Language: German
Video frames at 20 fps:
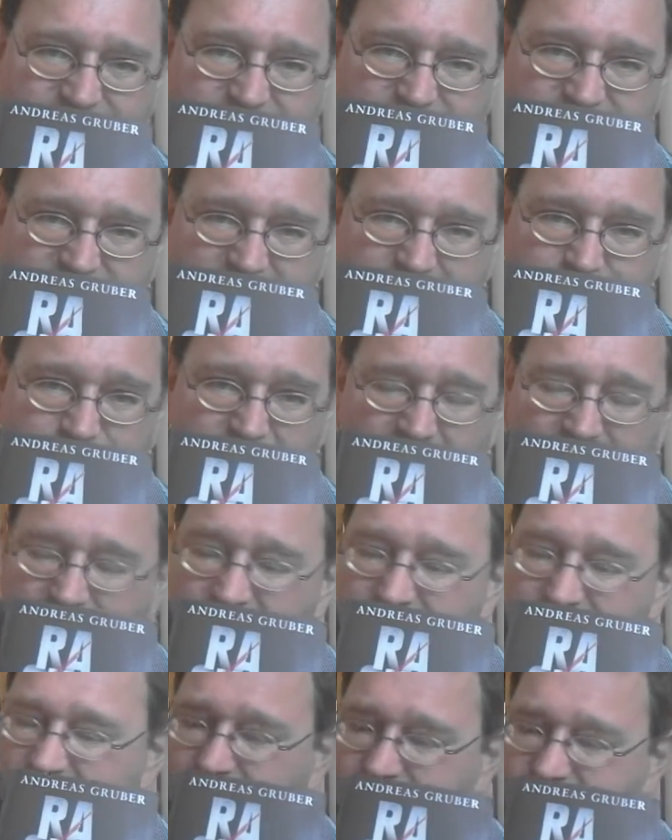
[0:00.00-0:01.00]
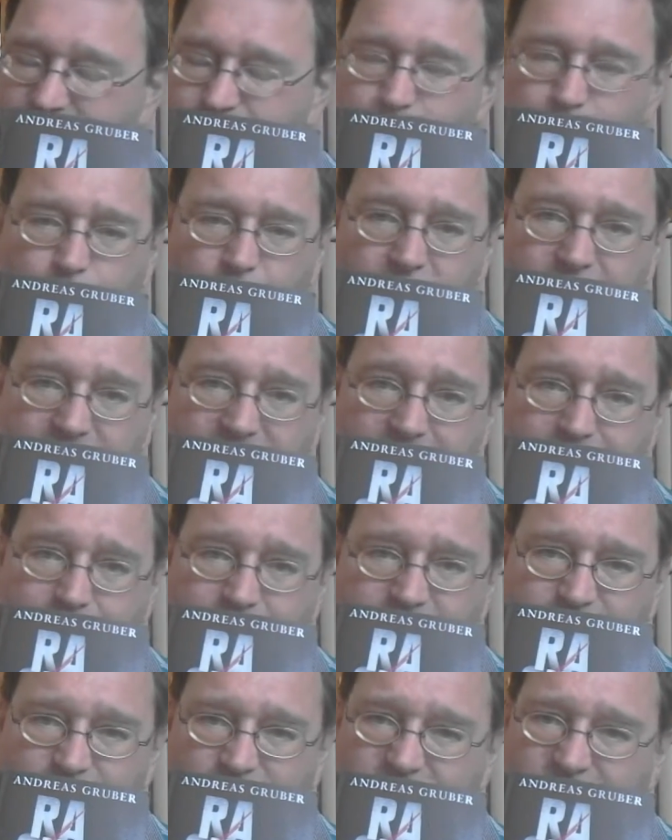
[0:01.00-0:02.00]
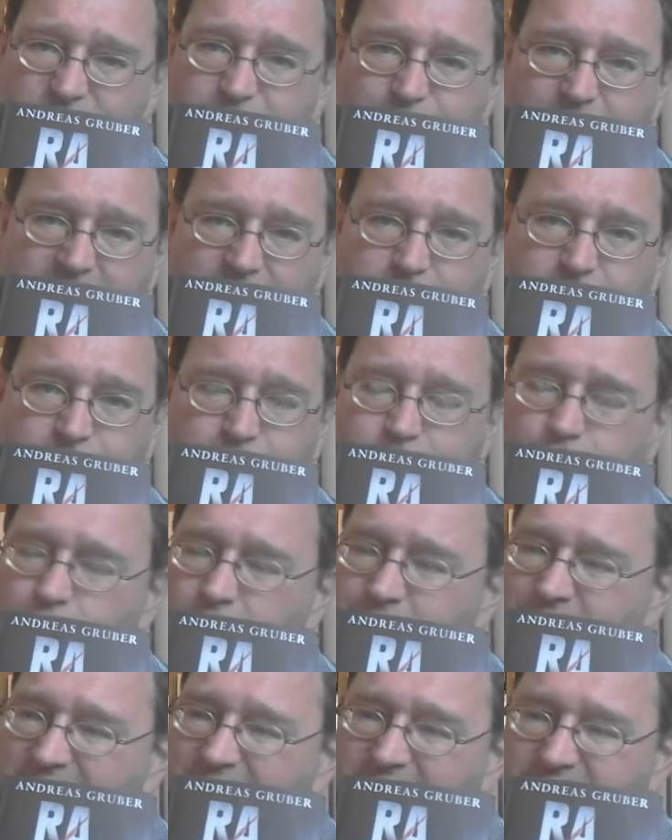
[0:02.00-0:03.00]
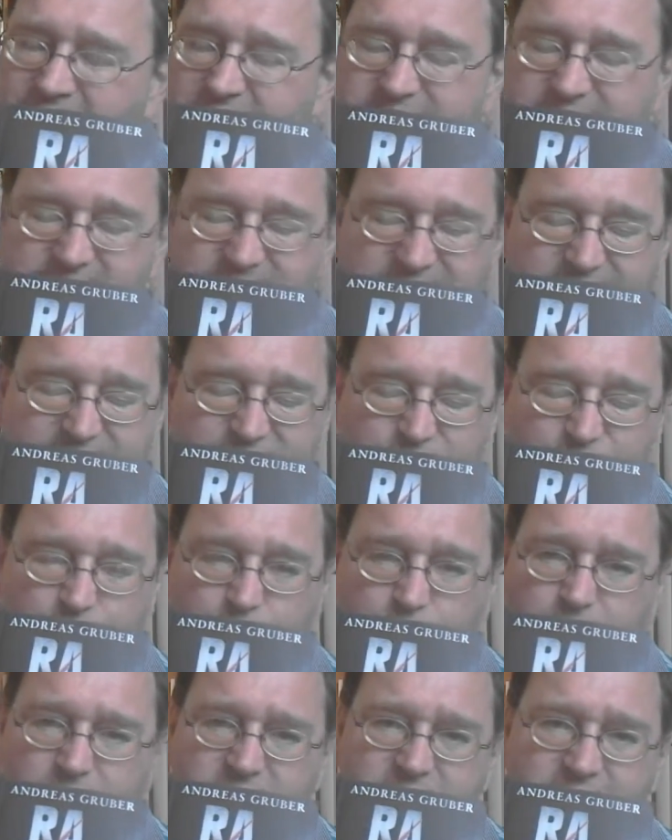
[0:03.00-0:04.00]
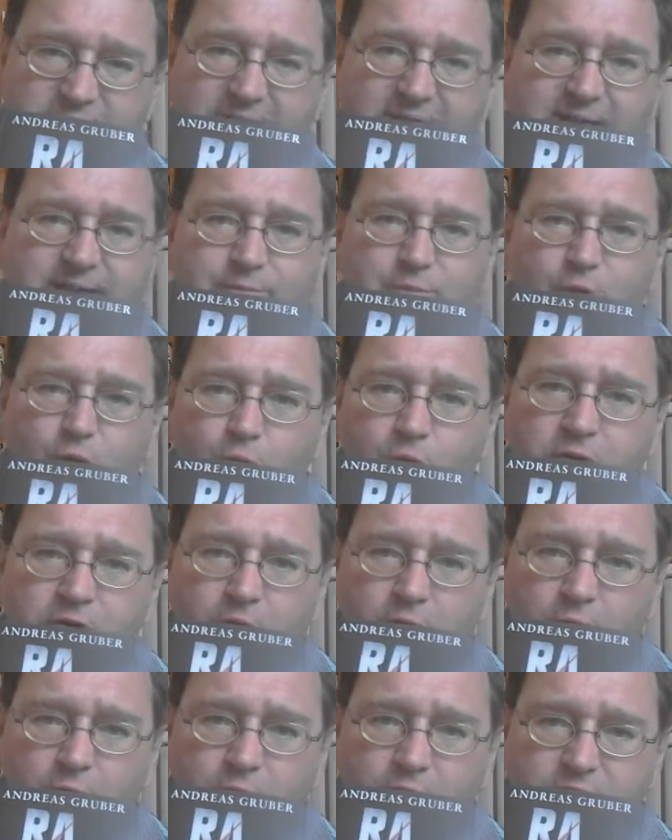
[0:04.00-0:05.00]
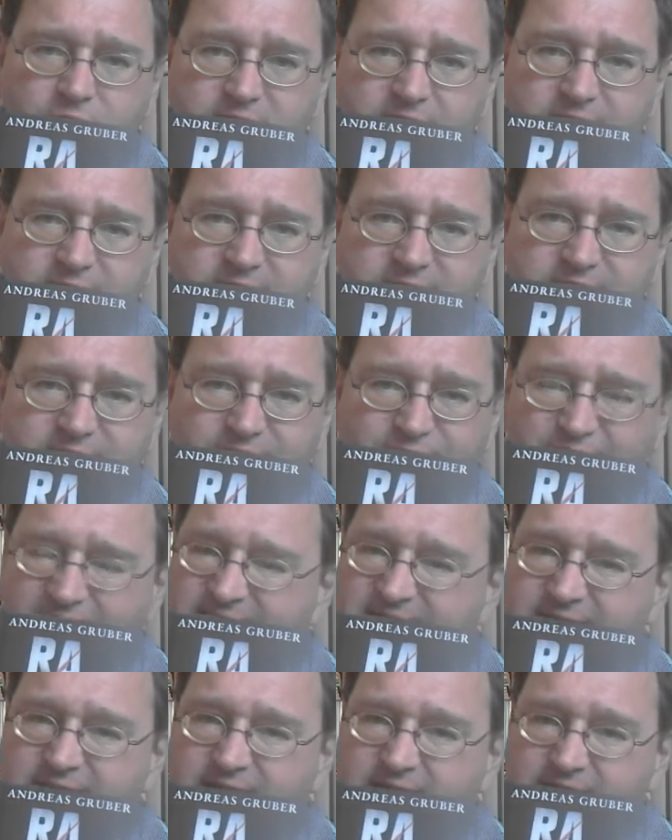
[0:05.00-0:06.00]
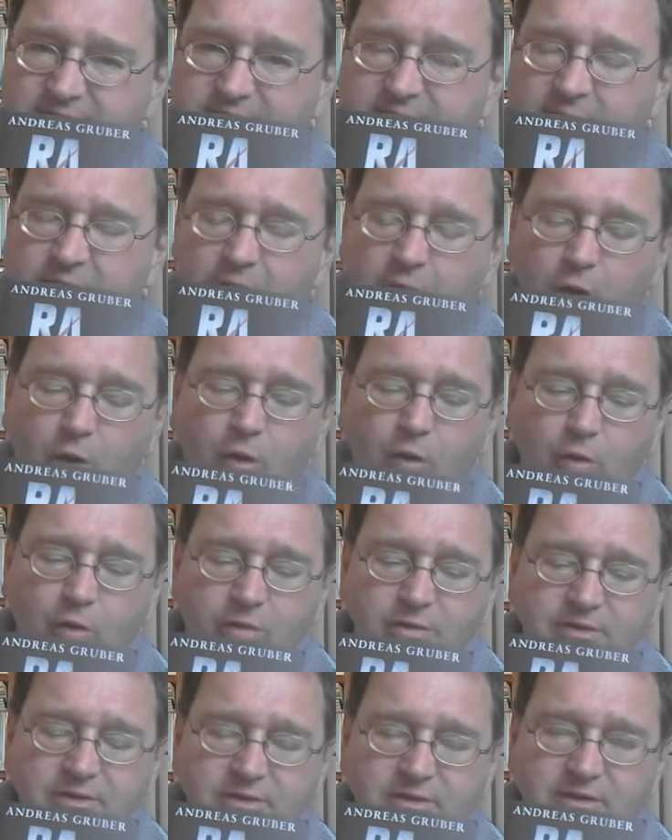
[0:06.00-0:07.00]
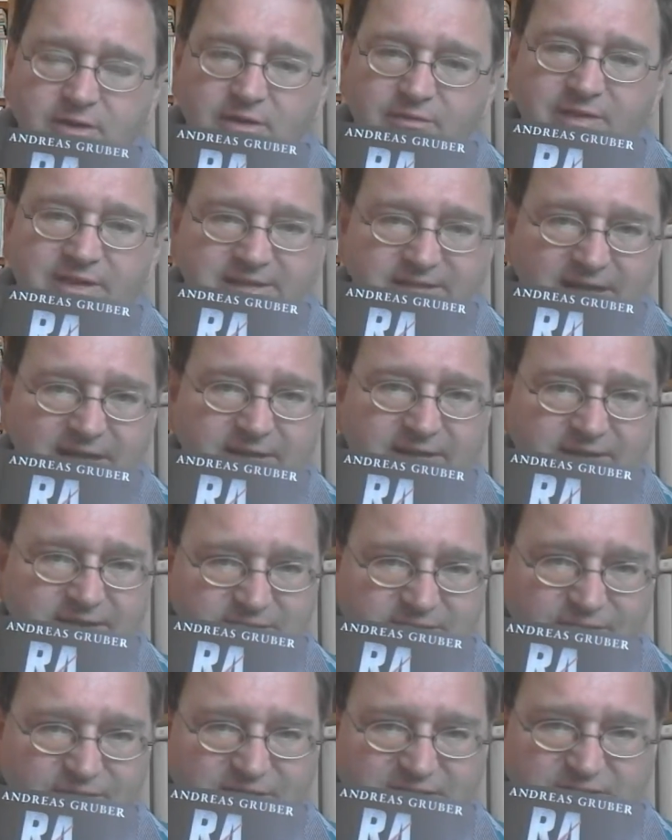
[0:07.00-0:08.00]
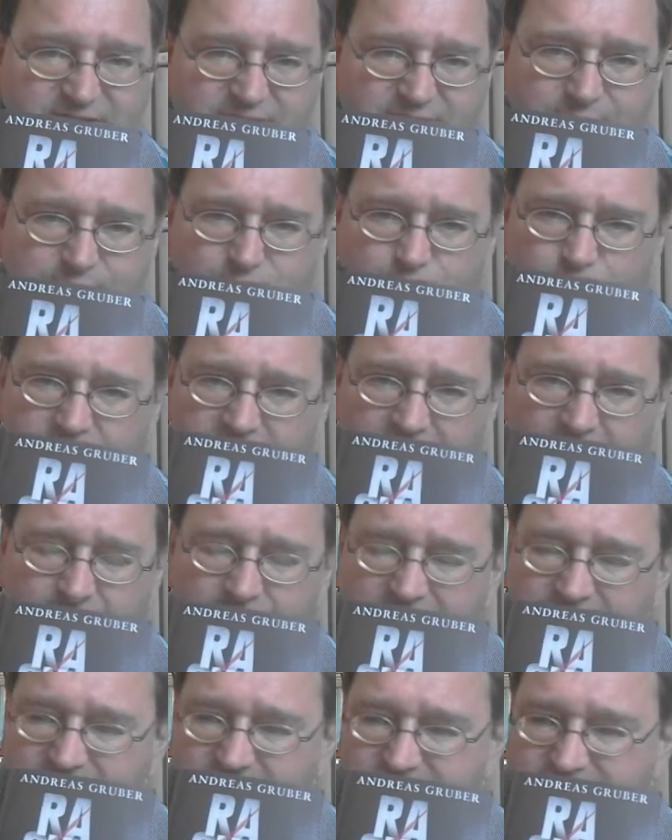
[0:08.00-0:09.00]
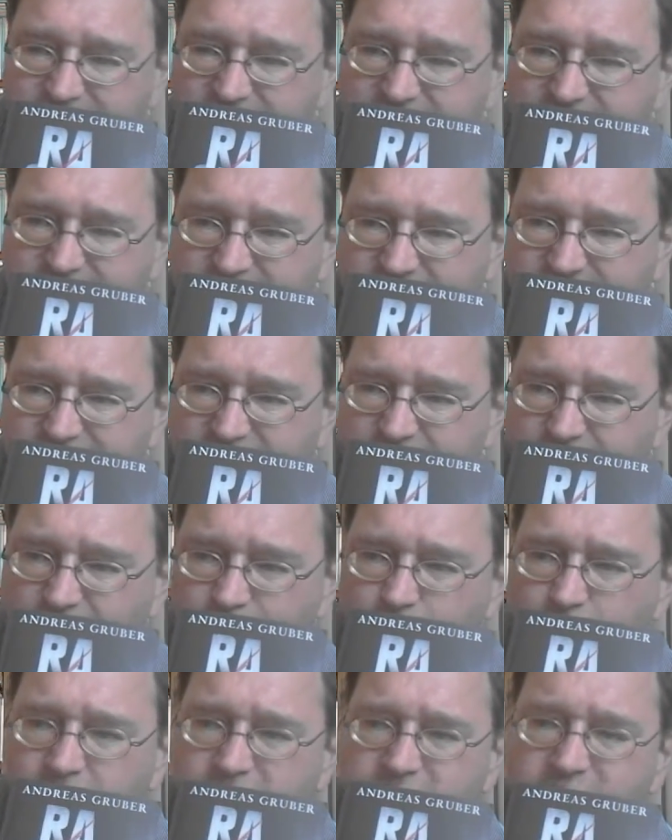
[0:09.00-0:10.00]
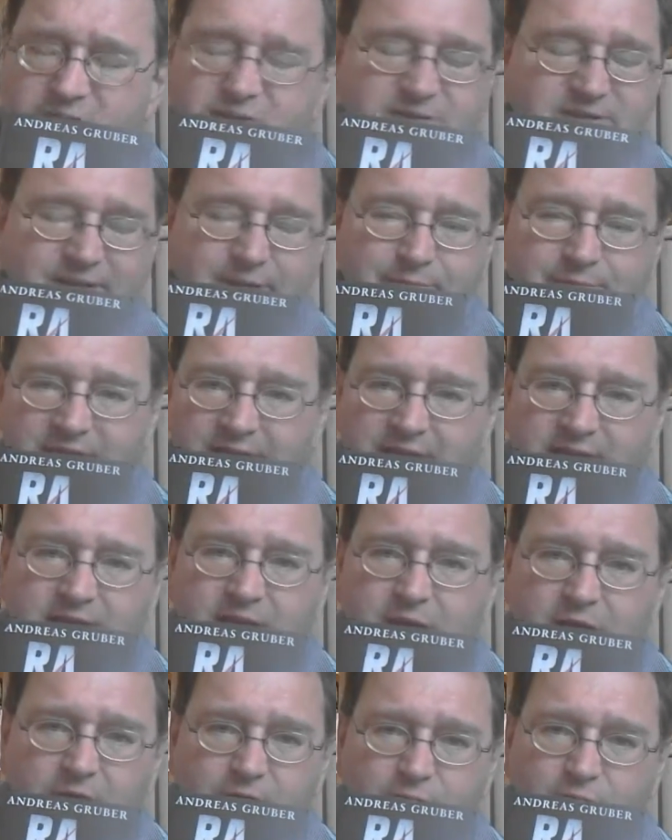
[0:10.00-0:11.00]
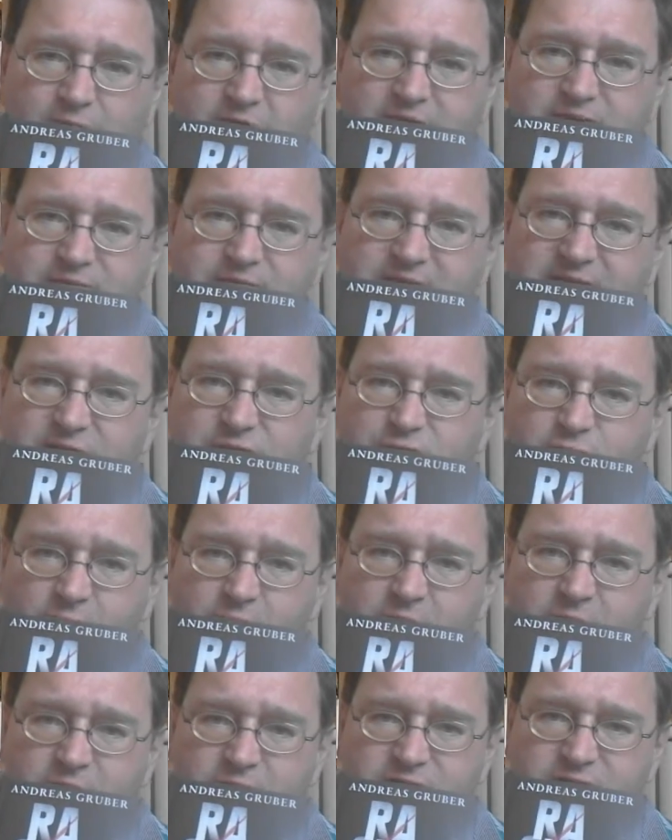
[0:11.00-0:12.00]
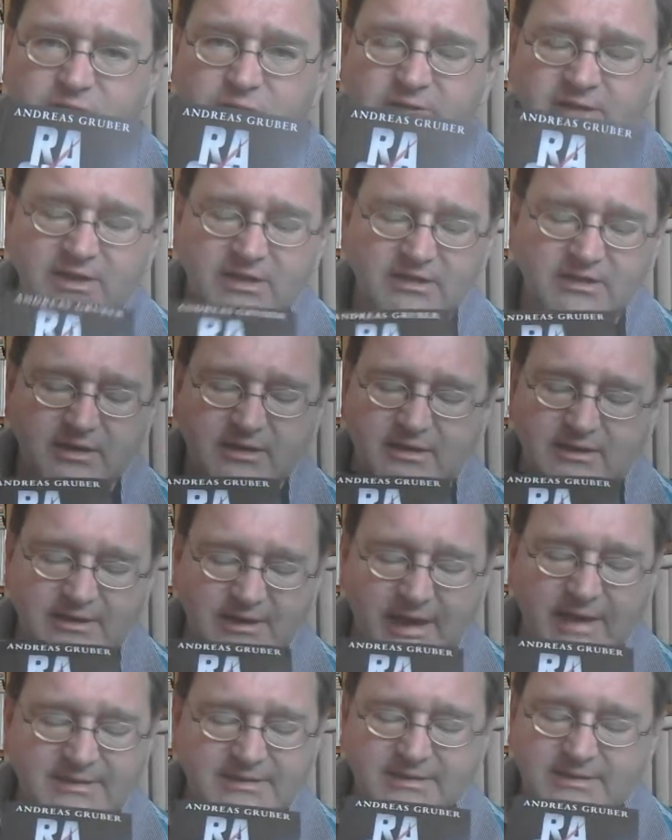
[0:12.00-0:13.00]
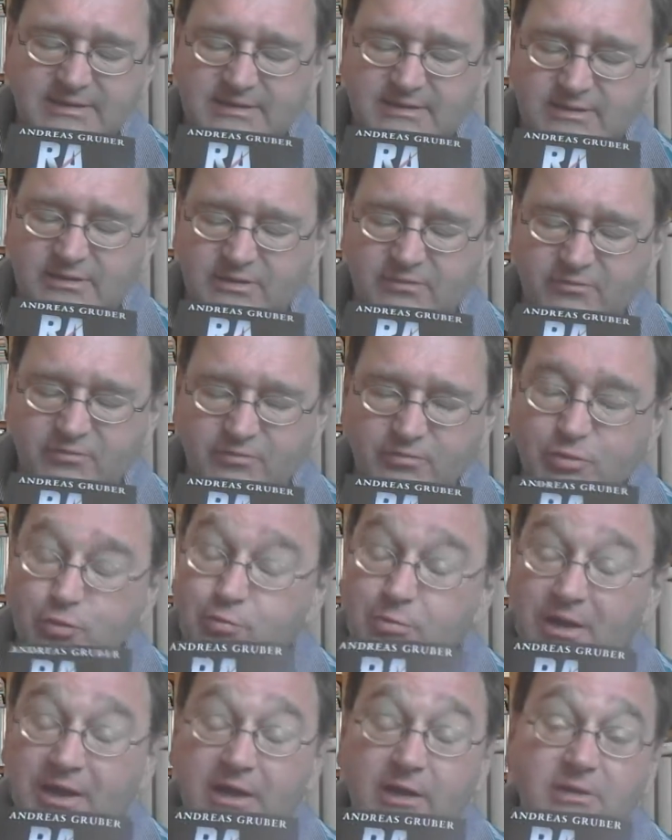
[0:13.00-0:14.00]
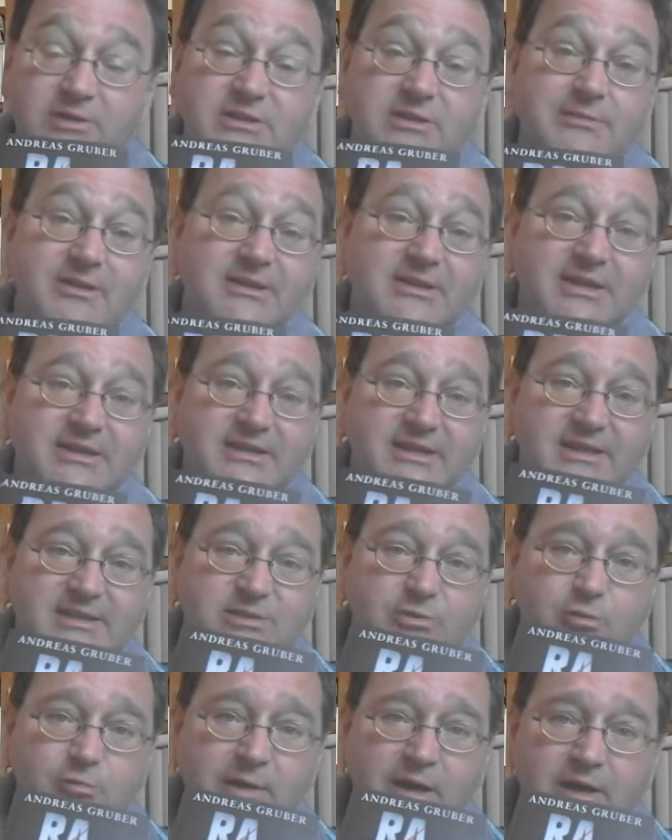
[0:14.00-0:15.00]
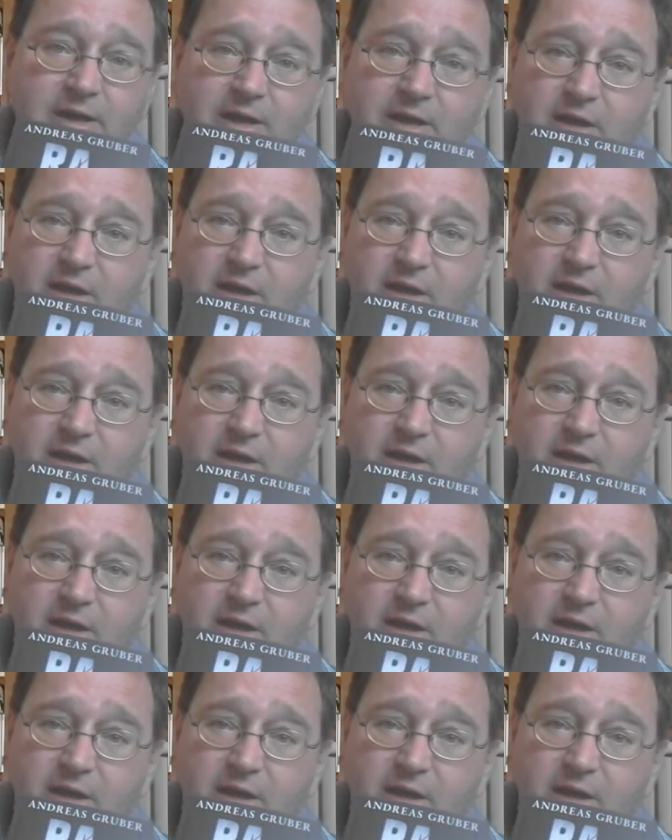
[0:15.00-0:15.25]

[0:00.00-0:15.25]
verstehen. Das Buch lebt von der Spannung pur. Man liest es durch in einem Ruck und ist fasziniert. Und äh, wie gesagt, es fließt viel Blut, aber es ist in den logischen Zusammenhängen wirklich wieder toll konstruiert. Äh, der hat sich super herausgemacht, der Andreas Gruber.